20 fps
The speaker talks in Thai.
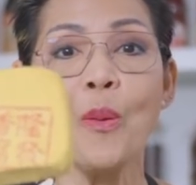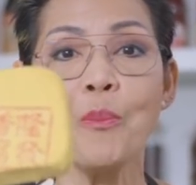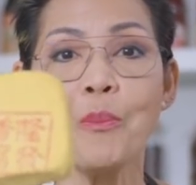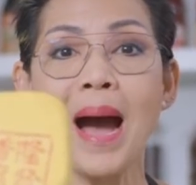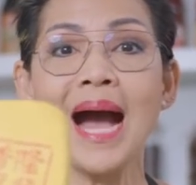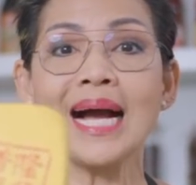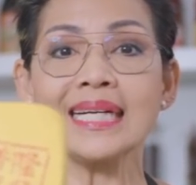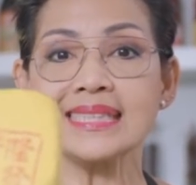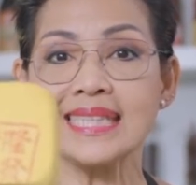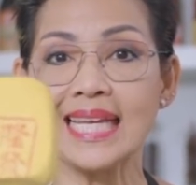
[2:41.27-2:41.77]

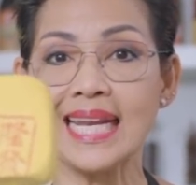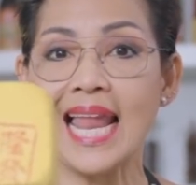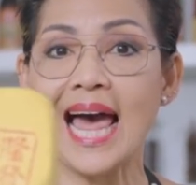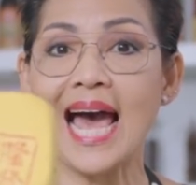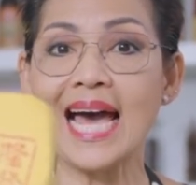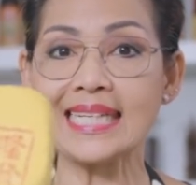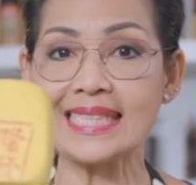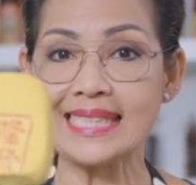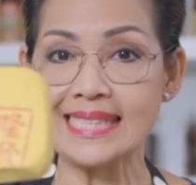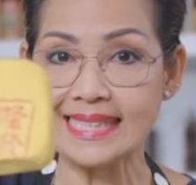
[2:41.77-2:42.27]
บางต
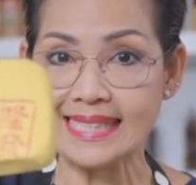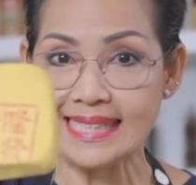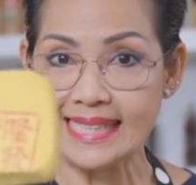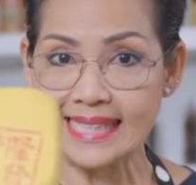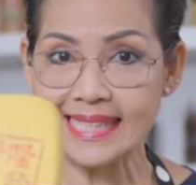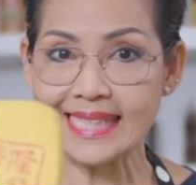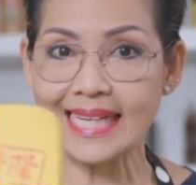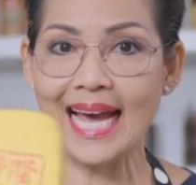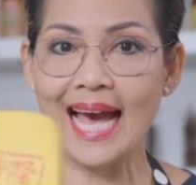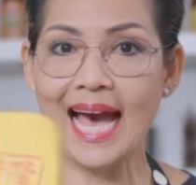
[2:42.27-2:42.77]
ลาดสี
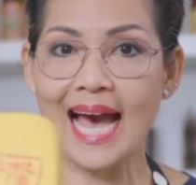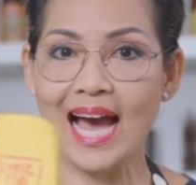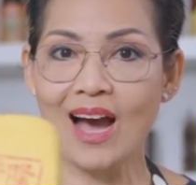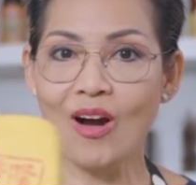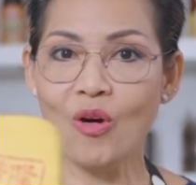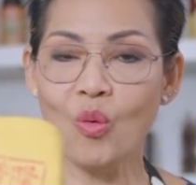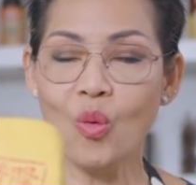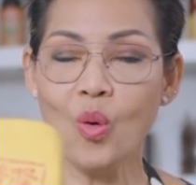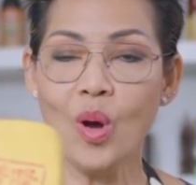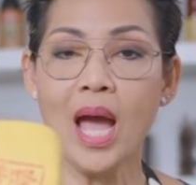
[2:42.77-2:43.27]
ขาว
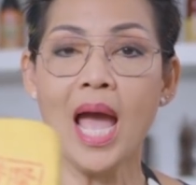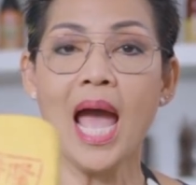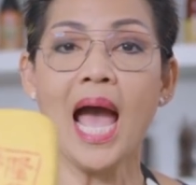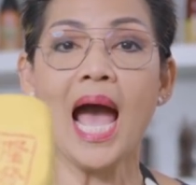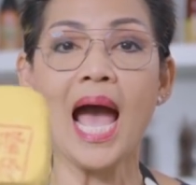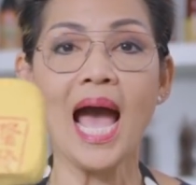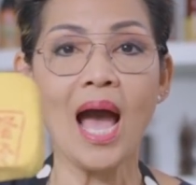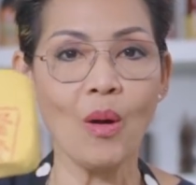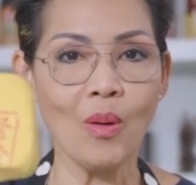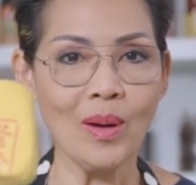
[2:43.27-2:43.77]
เอา